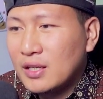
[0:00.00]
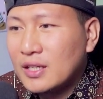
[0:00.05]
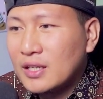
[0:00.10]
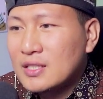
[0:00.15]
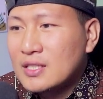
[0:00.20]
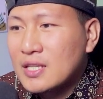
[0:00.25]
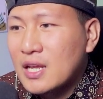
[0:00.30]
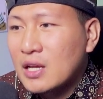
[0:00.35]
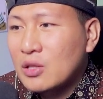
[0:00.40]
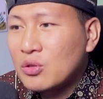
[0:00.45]
Dan
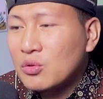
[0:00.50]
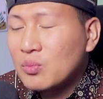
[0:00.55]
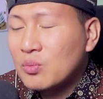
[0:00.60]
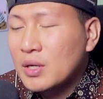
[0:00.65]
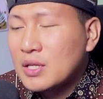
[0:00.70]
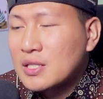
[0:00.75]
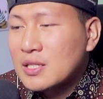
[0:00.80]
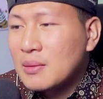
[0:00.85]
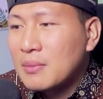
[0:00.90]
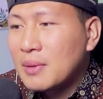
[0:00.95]
saya tuh
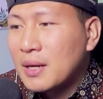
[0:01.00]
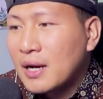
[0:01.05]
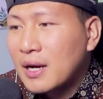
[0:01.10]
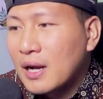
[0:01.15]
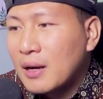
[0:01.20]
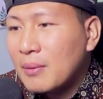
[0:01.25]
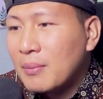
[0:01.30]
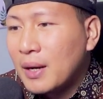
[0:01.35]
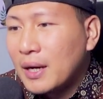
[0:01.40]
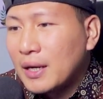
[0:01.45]
merasa
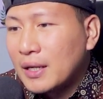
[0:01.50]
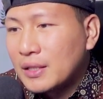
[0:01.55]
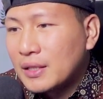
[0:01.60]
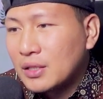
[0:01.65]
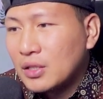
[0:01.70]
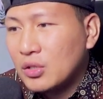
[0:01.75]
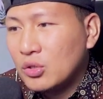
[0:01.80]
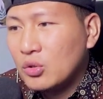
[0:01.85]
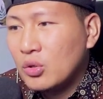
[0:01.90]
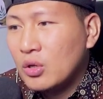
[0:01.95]
bangga
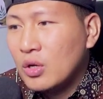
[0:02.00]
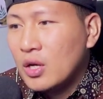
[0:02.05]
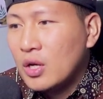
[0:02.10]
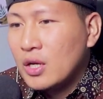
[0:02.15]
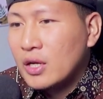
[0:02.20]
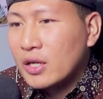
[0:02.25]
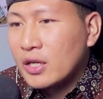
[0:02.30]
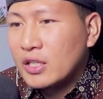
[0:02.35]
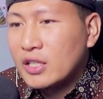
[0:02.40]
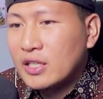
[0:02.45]
banget gitu
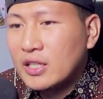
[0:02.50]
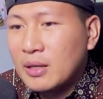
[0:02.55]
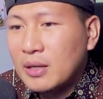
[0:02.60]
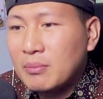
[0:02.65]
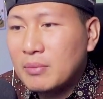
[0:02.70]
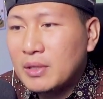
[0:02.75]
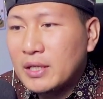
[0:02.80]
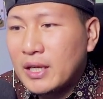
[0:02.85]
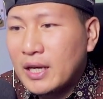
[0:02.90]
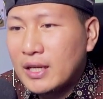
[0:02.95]
ketika
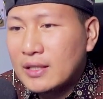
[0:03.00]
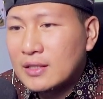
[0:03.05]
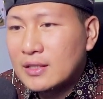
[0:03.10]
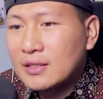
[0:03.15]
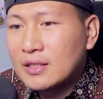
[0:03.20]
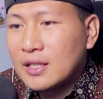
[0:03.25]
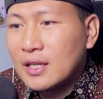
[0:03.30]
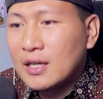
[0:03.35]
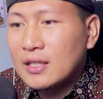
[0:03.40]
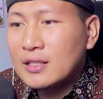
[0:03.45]
melihat
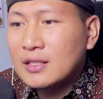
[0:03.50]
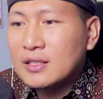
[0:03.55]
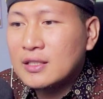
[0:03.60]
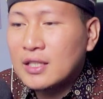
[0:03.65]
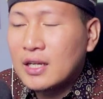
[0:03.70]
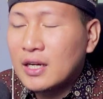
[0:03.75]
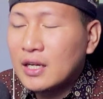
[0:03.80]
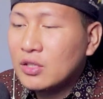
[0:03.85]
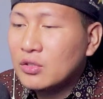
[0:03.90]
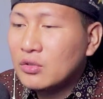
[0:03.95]

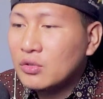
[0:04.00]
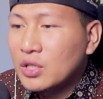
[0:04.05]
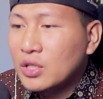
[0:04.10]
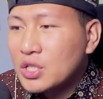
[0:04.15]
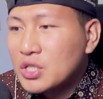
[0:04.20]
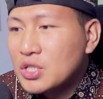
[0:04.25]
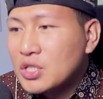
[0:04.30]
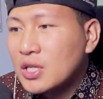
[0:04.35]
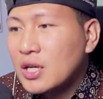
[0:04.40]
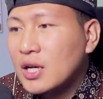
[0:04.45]
tentara-tentara
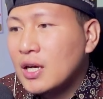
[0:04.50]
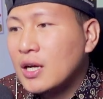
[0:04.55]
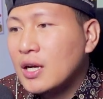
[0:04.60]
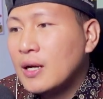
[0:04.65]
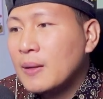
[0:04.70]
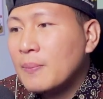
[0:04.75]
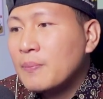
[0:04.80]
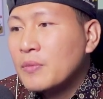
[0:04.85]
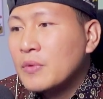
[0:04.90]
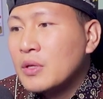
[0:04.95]

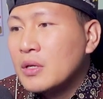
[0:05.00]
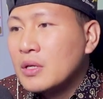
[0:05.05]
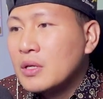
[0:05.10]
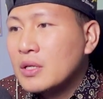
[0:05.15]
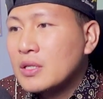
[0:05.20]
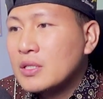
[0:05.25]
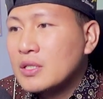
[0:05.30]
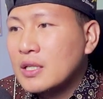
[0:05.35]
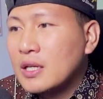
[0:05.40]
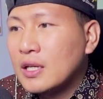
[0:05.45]
Indonesia
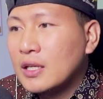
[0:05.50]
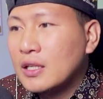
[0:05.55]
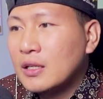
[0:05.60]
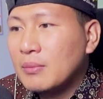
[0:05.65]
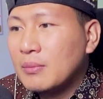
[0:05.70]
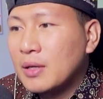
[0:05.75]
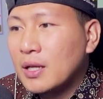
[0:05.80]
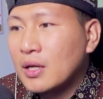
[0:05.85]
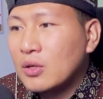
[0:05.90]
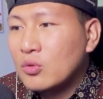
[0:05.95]
istilahnya
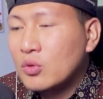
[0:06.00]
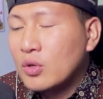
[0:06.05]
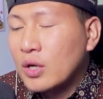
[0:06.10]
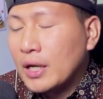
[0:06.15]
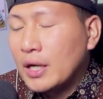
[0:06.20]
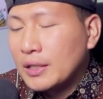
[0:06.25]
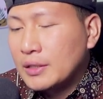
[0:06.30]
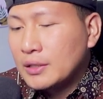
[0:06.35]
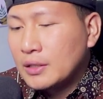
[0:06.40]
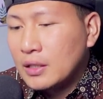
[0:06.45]

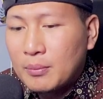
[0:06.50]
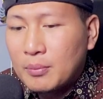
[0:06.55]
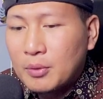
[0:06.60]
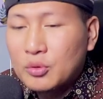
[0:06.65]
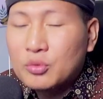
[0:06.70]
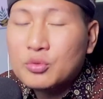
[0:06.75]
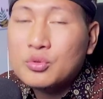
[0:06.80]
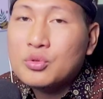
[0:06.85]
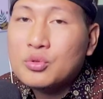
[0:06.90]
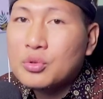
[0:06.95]
melakukan
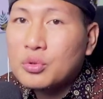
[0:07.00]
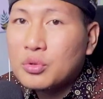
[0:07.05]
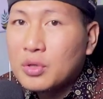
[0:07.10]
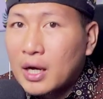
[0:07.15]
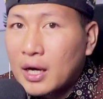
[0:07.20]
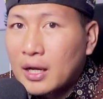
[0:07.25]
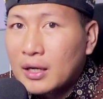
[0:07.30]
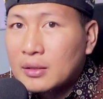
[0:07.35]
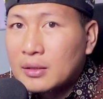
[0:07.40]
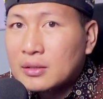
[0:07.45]

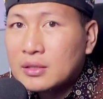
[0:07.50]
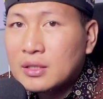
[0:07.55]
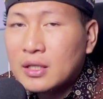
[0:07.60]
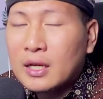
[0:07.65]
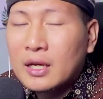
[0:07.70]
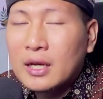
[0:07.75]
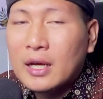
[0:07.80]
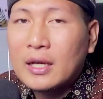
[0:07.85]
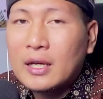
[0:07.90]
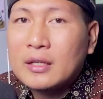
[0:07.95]
pertunjukan
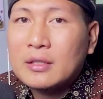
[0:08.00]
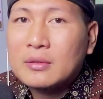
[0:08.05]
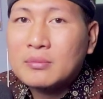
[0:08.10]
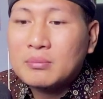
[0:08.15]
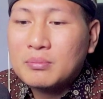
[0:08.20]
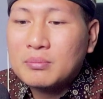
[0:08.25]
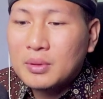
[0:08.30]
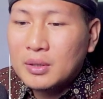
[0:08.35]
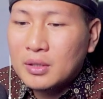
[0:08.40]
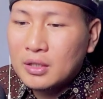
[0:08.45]
ya kan
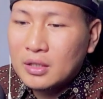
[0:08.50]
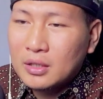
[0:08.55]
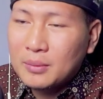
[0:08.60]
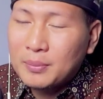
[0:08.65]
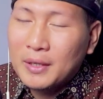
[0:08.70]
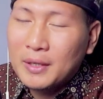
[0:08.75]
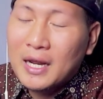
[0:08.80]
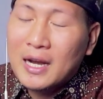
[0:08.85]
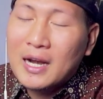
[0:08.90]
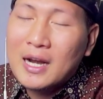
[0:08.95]

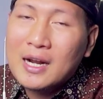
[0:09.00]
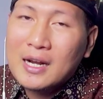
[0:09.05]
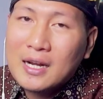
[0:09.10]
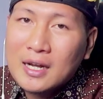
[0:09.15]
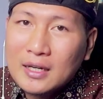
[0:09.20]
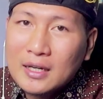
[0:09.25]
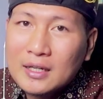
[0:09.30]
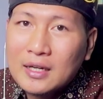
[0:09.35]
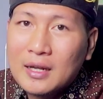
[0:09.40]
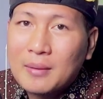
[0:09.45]

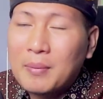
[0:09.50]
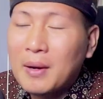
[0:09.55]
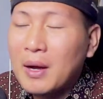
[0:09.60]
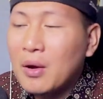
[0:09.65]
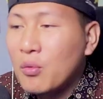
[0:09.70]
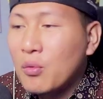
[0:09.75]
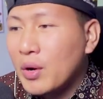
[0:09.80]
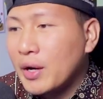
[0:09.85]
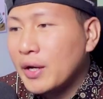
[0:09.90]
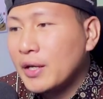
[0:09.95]
perarakan lah
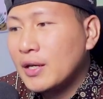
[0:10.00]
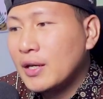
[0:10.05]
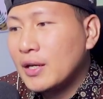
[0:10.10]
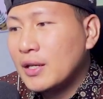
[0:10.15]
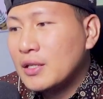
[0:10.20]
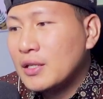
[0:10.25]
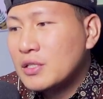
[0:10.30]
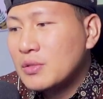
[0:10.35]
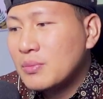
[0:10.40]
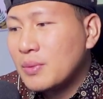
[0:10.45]
pawai dan
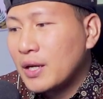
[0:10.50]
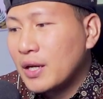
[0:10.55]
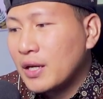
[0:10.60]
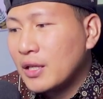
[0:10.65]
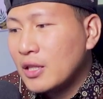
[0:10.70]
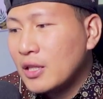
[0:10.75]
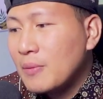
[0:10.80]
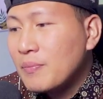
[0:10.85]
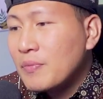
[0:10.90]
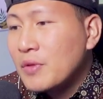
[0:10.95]
lain
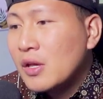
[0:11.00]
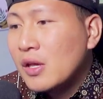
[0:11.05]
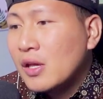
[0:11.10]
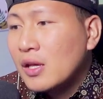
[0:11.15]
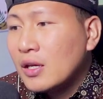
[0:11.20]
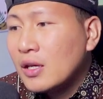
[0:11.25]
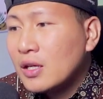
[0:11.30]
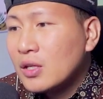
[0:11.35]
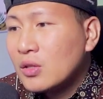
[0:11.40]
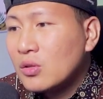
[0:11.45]
sebagainya
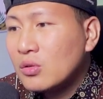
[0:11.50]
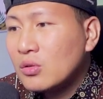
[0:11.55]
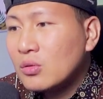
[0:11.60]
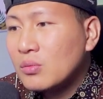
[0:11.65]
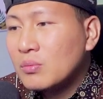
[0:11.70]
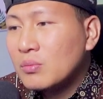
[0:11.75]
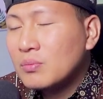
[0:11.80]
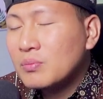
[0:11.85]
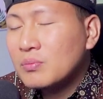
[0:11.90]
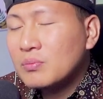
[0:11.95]
itu
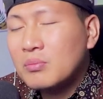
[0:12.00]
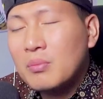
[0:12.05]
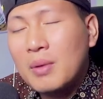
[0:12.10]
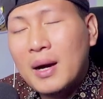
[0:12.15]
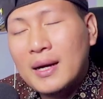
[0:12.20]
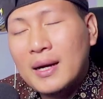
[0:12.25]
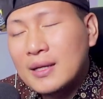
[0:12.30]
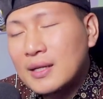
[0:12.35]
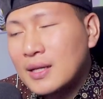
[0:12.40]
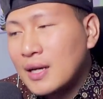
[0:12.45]

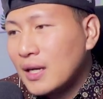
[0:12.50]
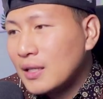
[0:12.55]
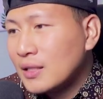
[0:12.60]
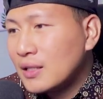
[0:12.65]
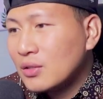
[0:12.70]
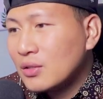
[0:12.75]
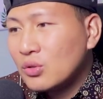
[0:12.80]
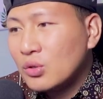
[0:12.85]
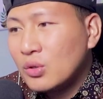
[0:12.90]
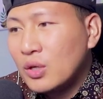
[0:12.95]

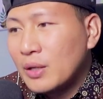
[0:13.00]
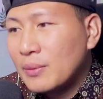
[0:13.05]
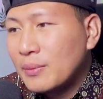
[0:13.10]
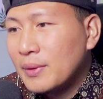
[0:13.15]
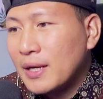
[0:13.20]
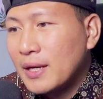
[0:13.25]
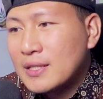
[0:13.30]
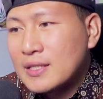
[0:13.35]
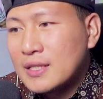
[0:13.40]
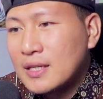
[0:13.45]
bangganya itu luar
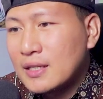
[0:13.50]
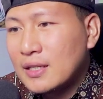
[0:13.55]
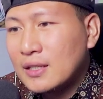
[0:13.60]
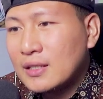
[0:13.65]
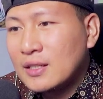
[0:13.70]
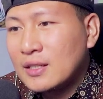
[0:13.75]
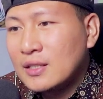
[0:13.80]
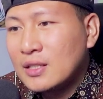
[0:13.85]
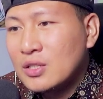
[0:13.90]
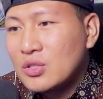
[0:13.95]
biasa
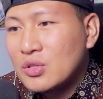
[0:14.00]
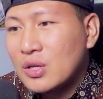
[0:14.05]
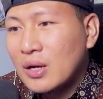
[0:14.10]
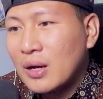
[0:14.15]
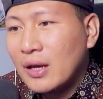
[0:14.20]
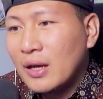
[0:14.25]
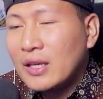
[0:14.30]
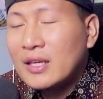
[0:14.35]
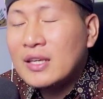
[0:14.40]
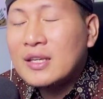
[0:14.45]
dan kita
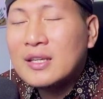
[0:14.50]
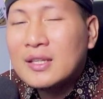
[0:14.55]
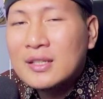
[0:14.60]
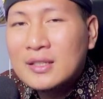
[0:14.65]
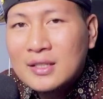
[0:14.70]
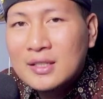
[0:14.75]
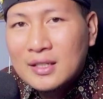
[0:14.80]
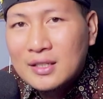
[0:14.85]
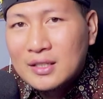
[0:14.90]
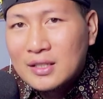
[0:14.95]
juga ingin
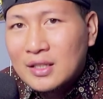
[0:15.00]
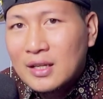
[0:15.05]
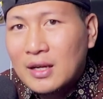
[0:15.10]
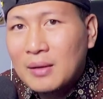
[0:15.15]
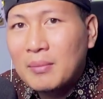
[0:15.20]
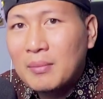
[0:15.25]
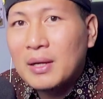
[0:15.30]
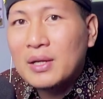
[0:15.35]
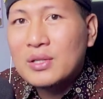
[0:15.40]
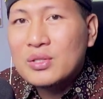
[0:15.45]
jadinya
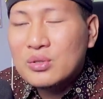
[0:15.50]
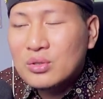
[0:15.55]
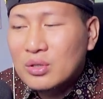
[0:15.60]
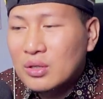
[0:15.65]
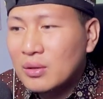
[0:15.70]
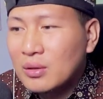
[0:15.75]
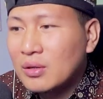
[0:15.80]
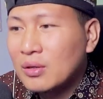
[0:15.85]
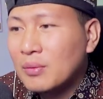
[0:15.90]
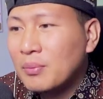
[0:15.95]
masuk
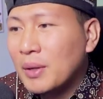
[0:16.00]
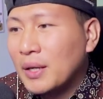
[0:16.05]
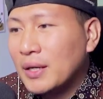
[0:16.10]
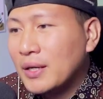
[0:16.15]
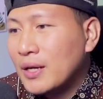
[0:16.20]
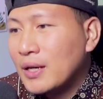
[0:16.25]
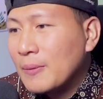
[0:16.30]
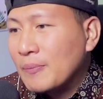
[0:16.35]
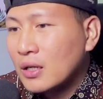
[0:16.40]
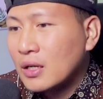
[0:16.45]

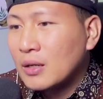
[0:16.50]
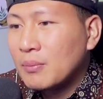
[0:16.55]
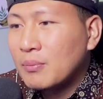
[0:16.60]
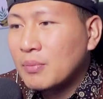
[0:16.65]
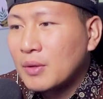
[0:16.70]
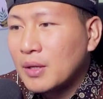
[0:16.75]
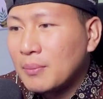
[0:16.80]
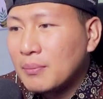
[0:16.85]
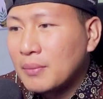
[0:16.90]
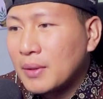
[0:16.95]
kepada
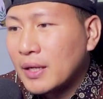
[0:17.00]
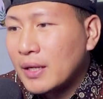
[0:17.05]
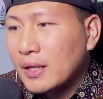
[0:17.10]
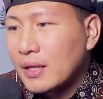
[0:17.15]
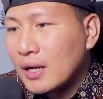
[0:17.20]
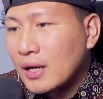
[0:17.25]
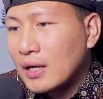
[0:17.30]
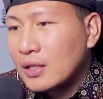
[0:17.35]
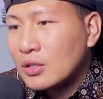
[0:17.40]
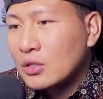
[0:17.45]
klub-klub
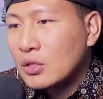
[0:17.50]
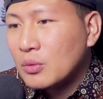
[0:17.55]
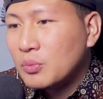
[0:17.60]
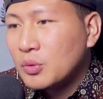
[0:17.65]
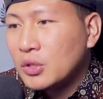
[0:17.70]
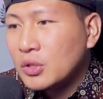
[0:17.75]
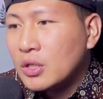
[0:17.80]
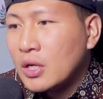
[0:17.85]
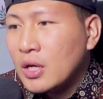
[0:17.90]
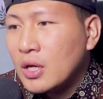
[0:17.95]
mereka
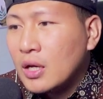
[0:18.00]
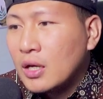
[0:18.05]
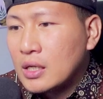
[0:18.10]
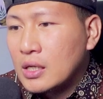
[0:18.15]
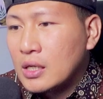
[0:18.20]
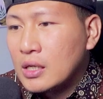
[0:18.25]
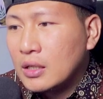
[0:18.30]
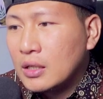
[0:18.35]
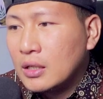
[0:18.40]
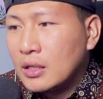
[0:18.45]
ataupun
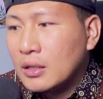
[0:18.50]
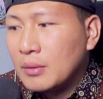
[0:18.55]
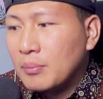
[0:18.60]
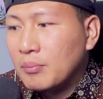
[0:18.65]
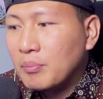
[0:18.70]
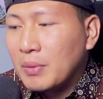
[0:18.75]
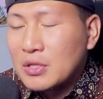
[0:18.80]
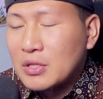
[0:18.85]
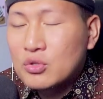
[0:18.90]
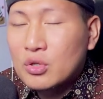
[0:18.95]
ke
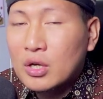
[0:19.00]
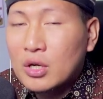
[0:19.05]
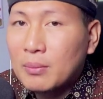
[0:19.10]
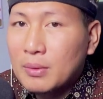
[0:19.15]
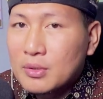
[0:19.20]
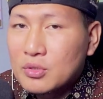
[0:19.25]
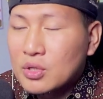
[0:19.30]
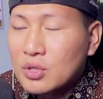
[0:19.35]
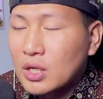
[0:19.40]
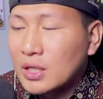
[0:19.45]

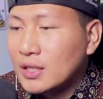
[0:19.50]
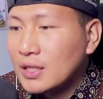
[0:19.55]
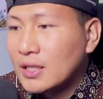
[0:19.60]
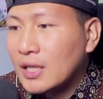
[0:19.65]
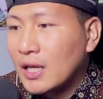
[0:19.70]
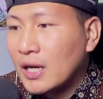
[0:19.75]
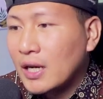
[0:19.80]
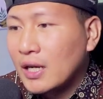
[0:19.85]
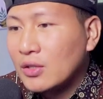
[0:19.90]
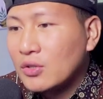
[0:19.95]
pasukan-pasukan
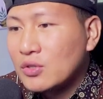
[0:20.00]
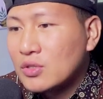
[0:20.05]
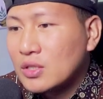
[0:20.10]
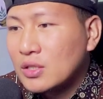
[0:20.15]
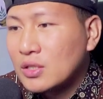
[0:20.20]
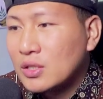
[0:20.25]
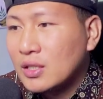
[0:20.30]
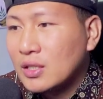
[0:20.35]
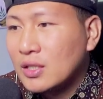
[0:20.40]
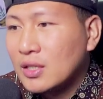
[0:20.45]
tentara itu
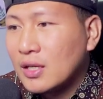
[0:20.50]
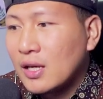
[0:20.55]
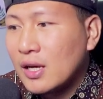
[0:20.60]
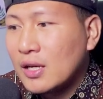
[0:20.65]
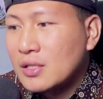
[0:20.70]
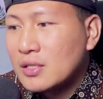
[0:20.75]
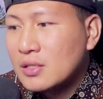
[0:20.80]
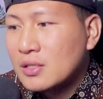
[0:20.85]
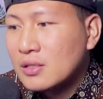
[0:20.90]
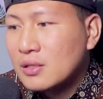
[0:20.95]
sendiri
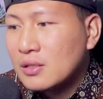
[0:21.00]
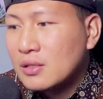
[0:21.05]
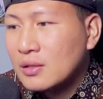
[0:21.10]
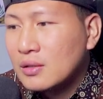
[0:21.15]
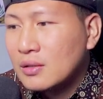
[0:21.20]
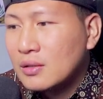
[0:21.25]
guys